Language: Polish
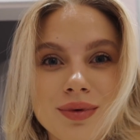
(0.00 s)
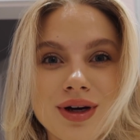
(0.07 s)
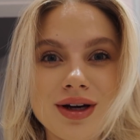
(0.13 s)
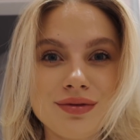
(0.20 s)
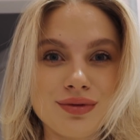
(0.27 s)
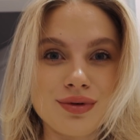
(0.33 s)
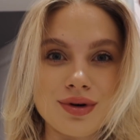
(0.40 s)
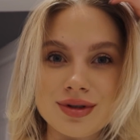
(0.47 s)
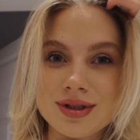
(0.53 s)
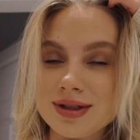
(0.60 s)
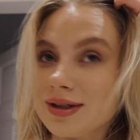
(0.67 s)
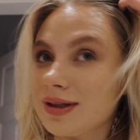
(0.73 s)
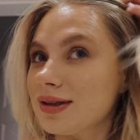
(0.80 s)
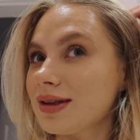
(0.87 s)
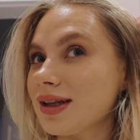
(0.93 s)
moje
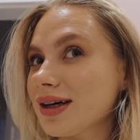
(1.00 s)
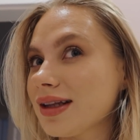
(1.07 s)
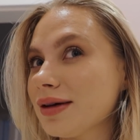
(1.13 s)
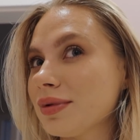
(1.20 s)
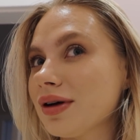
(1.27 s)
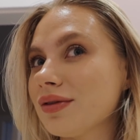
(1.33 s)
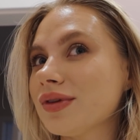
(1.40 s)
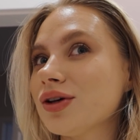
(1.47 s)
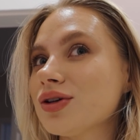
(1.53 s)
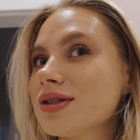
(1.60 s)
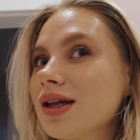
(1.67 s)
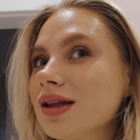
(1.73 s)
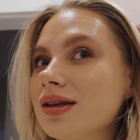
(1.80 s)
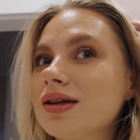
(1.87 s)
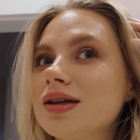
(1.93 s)
włosy. Tak naprawdę
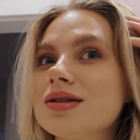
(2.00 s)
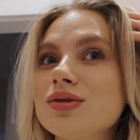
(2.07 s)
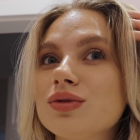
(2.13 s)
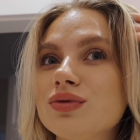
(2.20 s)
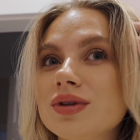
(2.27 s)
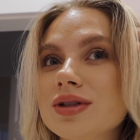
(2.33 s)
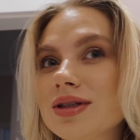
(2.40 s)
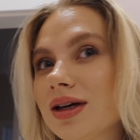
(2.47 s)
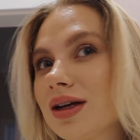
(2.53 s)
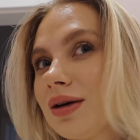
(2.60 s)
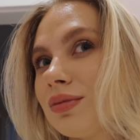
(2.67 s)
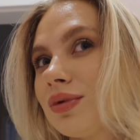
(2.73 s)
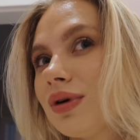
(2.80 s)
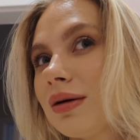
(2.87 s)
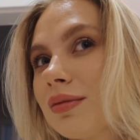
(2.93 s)
ostatni raz u fryzjera
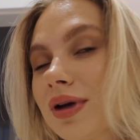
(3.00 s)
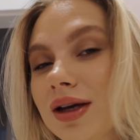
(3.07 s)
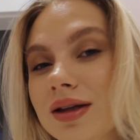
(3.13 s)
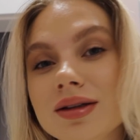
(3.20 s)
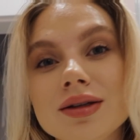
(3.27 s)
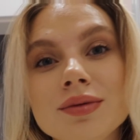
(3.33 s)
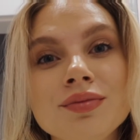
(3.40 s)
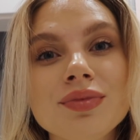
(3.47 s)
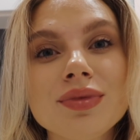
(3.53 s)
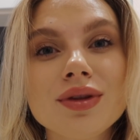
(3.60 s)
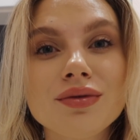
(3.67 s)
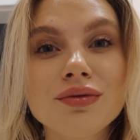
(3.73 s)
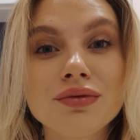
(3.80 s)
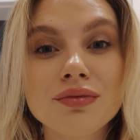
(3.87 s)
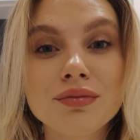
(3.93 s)
byłam kiedy?
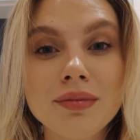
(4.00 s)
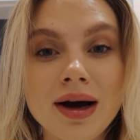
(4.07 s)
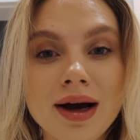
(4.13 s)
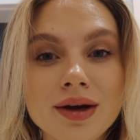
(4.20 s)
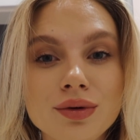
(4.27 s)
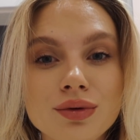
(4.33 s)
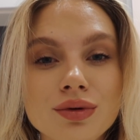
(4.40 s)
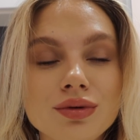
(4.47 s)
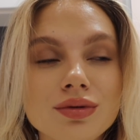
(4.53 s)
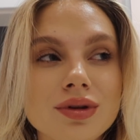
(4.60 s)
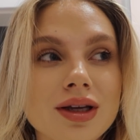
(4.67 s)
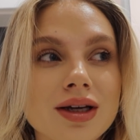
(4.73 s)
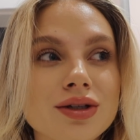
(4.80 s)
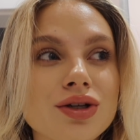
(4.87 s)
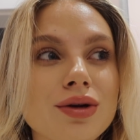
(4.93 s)
W maju,
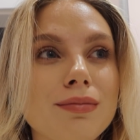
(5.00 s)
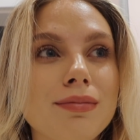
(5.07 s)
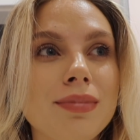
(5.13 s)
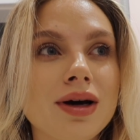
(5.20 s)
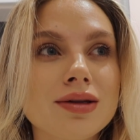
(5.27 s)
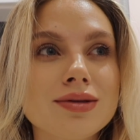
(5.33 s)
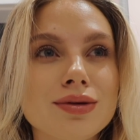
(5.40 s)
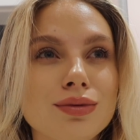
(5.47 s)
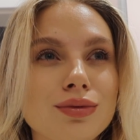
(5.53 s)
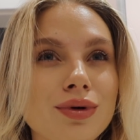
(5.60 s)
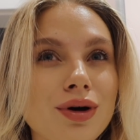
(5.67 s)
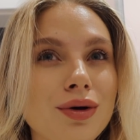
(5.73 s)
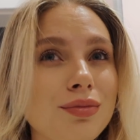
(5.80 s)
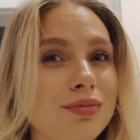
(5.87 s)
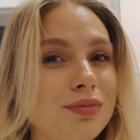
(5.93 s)
także bardzo
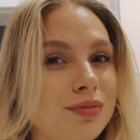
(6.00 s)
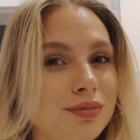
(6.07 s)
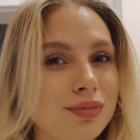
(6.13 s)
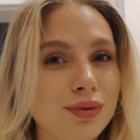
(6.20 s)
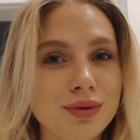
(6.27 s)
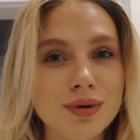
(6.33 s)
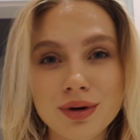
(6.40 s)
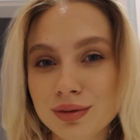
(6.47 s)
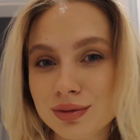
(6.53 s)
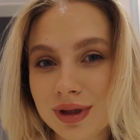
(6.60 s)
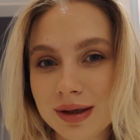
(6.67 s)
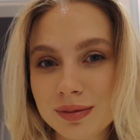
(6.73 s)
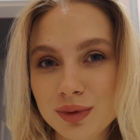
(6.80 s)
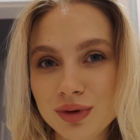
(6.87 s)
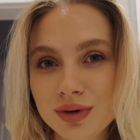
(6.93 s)
długo pół roku
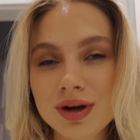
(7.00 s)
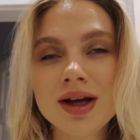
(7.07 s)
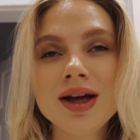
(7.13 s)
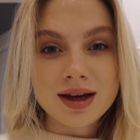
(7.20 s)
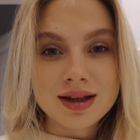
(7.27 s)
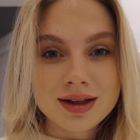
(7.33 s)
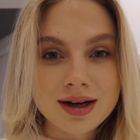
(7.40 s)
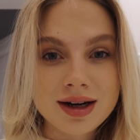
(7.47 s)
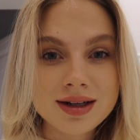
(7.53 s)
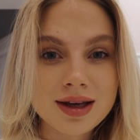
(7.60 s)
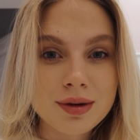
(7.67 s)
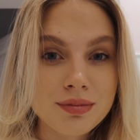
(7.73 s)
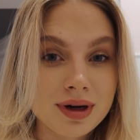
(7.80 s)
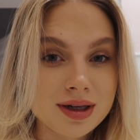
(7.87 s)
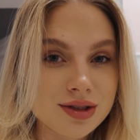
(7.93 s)
temu. Generalnie
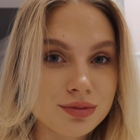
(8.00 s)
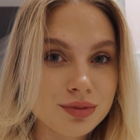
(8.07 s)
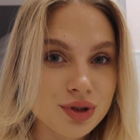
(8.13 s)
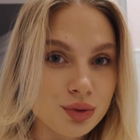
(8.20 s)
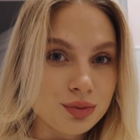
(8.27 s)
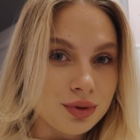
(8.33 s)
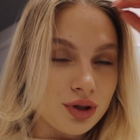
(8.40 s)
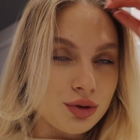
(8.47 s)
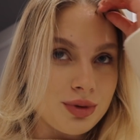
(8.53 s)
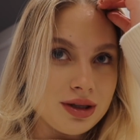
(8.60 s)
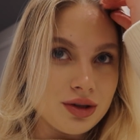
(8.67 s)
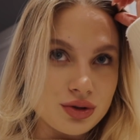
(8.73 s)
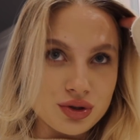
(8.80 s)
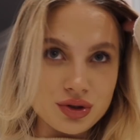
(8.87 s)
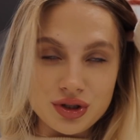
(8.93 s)
bardzo mi się podoba
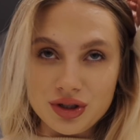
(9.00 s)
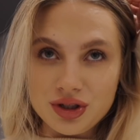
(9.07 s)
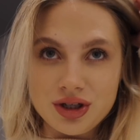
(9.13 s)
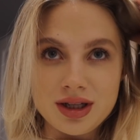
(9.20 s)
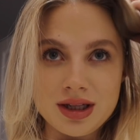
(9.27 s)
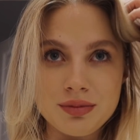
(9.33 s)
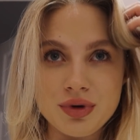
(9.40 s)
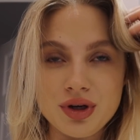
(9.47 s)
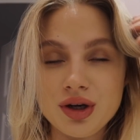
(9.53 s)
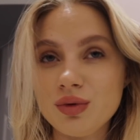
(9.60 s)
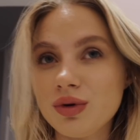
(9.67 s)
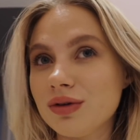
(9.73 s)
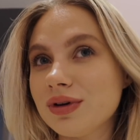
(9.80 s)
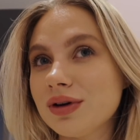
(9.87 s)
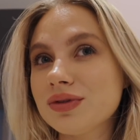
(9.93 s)
to, co się dzieje na mojej
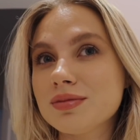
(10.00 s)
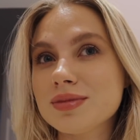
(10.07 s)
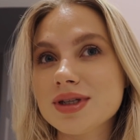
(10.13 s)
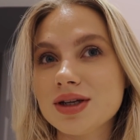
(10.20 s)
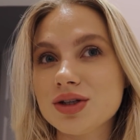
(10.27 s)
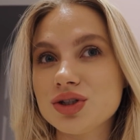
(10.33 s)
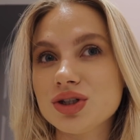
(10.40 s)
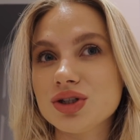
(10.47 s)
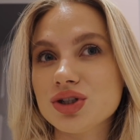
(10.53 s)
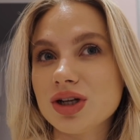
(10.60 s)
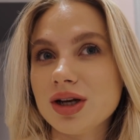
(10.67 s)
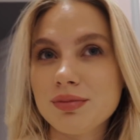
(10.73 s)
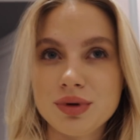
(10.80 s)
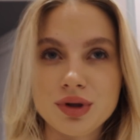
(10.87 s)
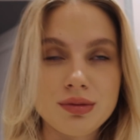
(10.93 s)
głowie, w tym sensie,
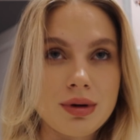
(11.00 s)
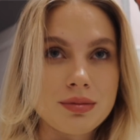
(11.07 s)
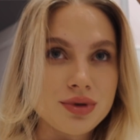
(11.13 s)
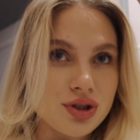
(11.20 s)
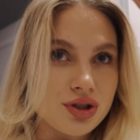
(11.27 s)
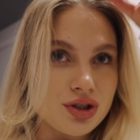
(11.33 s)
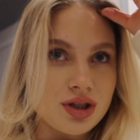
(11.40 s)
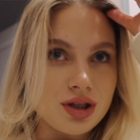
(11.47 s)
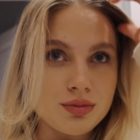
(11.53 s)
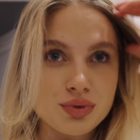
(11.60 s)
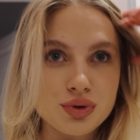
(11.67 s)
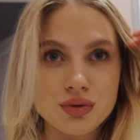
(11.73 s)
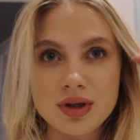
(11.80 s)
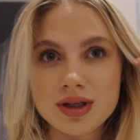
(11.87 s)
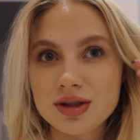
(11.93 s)
że podoba mi się, że ten
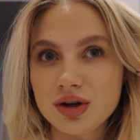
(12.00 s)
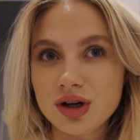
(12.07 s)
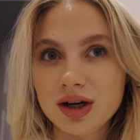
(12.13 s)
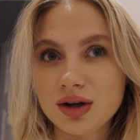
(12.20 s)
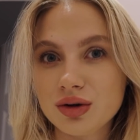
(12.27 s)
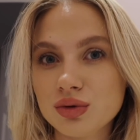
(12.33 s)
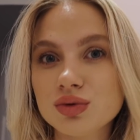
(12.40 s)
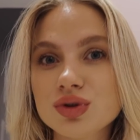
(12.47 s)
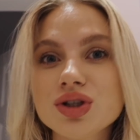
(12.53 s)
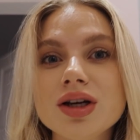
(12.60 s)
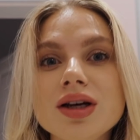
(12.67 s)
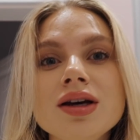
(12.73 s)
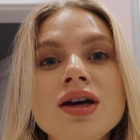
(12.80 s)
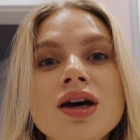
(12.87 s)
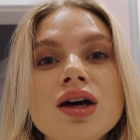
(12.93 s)
przód jest trochę krótszy,
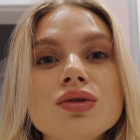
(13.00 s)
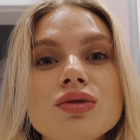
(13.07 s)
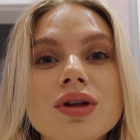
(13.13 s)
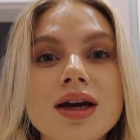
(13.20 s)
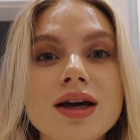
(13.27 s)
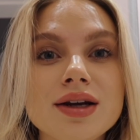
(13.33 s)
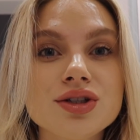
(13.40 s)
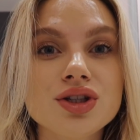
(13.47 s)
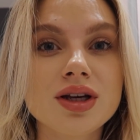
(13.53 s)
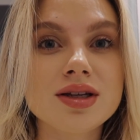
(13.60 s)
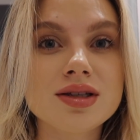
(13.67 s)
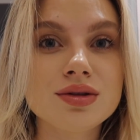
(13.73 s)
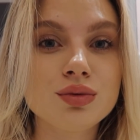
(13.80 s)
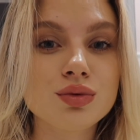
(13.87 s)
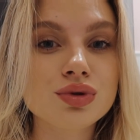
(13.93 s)
tutaj reszta
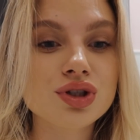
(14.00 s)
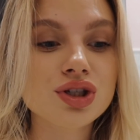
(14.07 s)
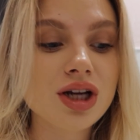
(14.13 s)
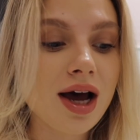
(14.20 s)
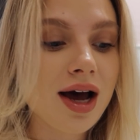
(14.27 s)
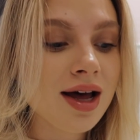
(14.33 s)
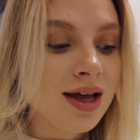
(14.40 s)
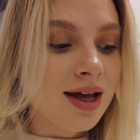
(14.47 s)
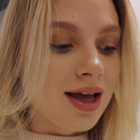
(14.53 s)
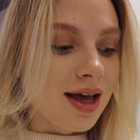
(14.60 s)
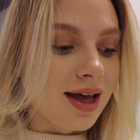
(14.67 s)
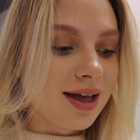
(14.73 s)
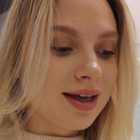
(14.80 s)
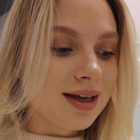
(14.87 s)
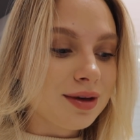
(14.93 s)
jest dłuższa,
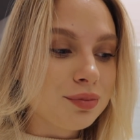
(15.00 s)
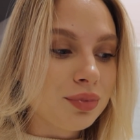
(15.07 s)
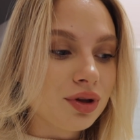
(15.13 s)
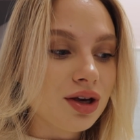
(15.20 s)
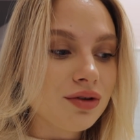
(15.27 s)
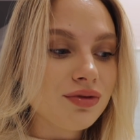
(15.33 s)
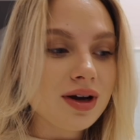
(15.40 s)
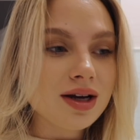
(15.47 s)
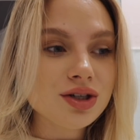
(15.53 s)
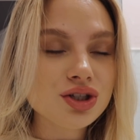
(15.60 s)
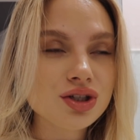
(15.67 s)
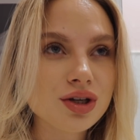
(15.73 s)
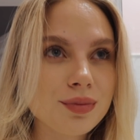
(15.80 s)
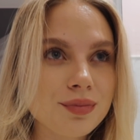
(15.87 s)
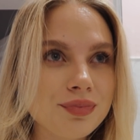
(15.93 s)
e,
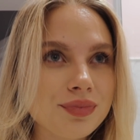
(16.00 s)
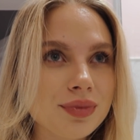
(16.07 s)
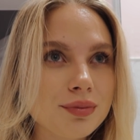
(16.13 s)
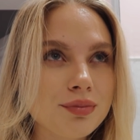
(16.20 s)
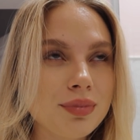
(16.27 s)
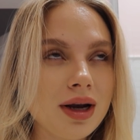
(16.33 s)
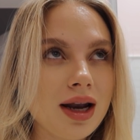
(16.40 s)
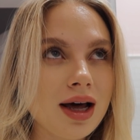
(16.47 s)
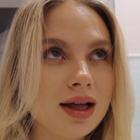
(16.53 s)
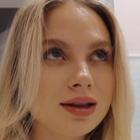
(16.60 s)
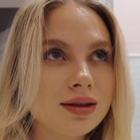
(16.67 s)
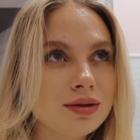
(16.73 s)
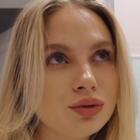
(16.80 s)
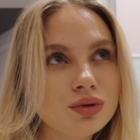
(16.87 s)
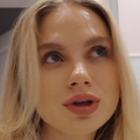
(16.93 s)
ponieważ
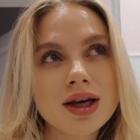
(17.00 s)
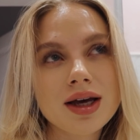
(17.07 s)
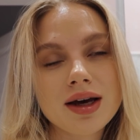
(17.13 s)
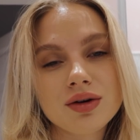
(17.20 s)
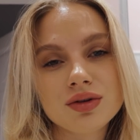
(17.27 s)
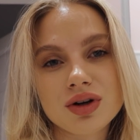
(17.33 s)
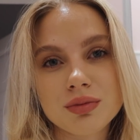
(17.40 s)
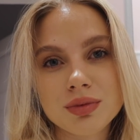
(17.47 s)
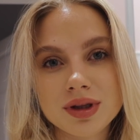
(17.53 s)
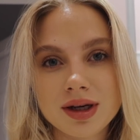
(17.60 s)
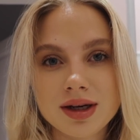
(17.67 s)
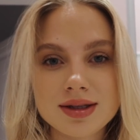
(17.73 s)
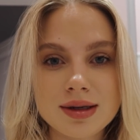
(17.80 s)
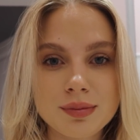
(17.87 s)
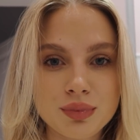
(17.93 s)
planuję
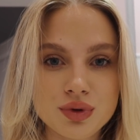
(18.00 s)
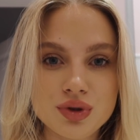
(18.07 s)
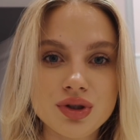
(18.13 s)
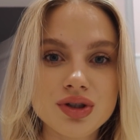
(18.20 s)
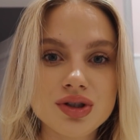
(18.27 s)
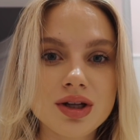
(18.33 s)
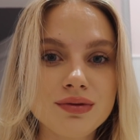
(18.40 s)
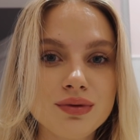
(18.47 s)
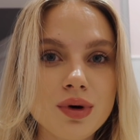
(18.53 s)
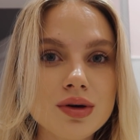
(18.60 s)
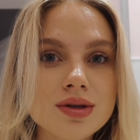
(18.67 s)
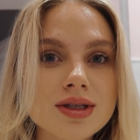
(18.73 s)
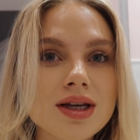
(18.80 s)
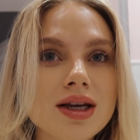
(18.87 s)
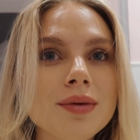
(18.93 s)
odrobinkę zapuścić te
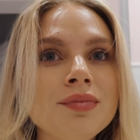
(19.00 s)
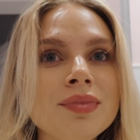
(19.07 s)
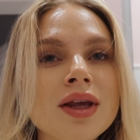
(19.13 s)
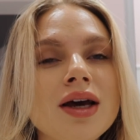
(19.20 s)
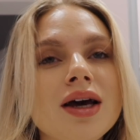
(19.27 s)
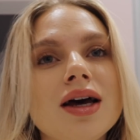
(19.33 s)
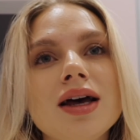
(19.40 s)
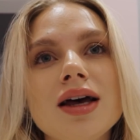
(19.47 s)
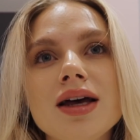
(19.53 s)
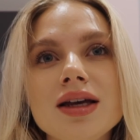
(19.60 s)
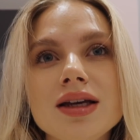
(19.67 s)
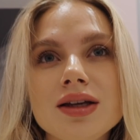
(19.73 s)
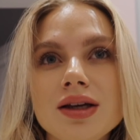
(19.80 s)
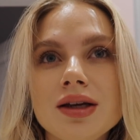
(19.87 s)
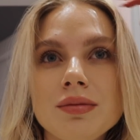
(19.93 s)
włosy e,
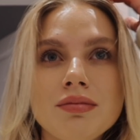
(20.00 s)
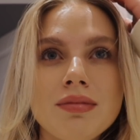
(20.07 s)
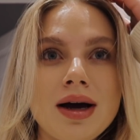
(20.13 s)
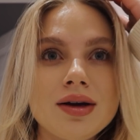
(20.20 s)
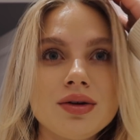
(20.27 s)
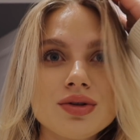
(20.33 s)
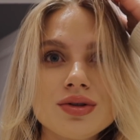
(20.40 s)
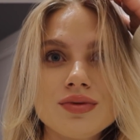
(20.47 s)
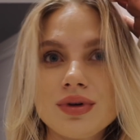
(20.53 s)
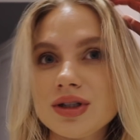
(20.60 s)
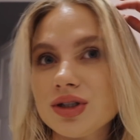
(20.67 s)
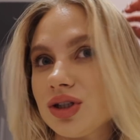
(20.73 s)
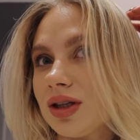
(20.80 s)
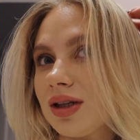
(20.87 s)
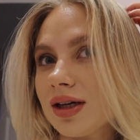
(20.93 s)
i mając
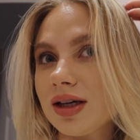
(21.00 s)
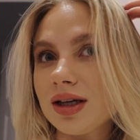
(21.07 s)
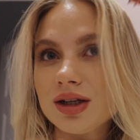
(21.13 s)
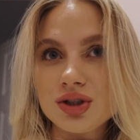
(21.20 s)
właśnie taki